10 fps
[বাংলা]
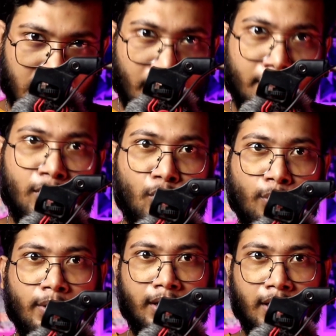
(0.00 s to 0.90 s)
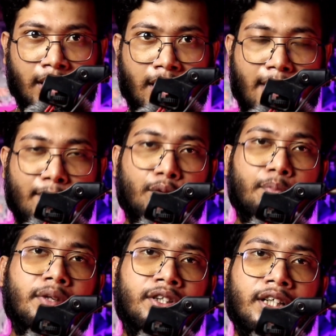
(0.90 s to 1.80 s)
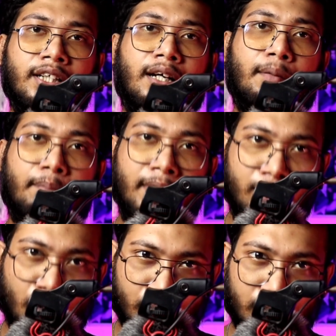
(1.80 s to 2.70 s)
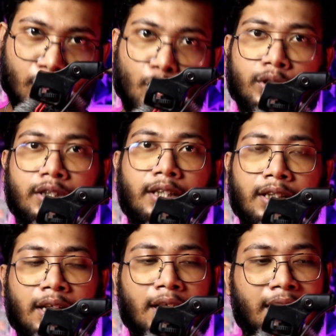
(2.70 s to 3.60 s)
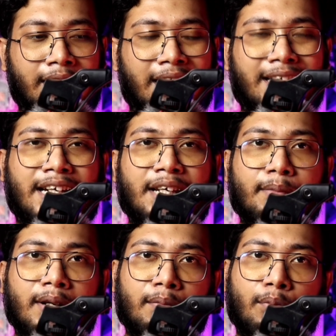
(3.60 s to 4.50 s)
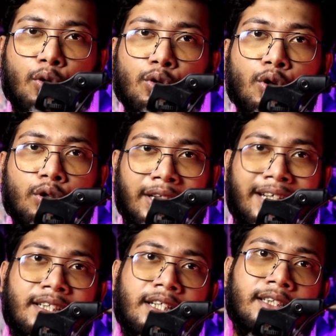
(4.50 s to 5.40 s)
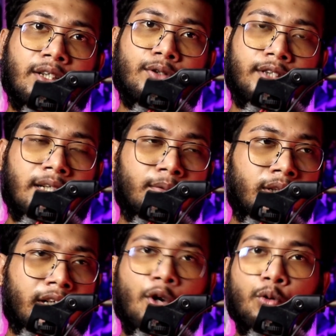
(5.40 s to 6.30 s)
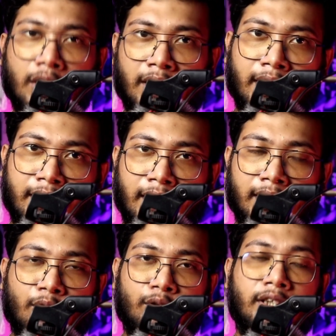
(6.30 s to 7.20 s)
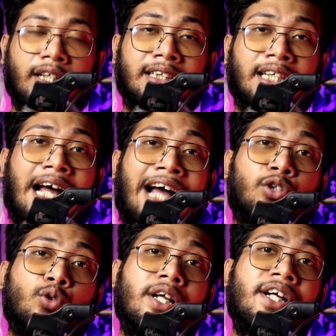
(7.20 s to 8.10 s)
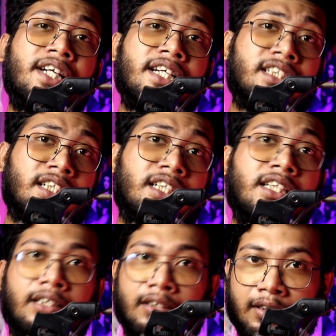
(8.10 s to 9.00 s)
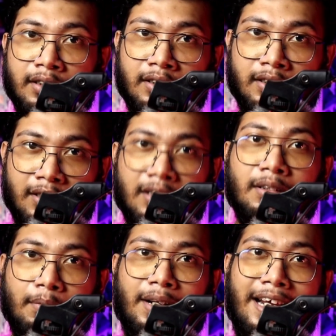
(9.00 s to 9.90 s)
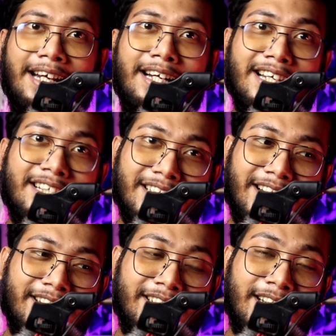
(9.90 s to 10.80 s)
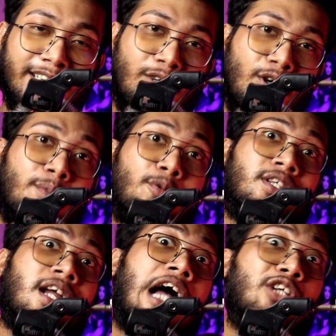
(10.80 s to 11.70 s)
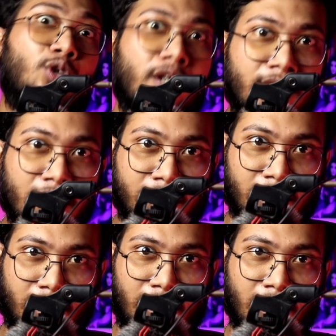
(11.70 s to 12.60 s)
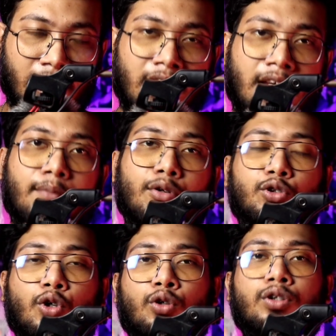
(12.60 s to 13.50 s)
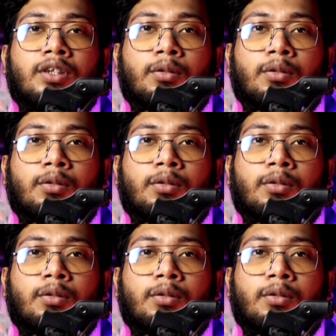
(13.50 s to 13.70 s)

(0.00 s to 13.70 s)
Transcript: কমপ্লিট করবে এবং মিশন কমপ্লিট যখন সে করছে তার টিমের বহু লোক তাকে জিজ্ঞাসা করছে যেমন এখানে লুথর তাকে জিজ্ঞাসা করছে যে তার আসল ইন্টেনশন কী মানে ইন্টেনশন কি জিজ্ঞাসা করার পর তার আসল ইন্টেনশন কি এবং যখন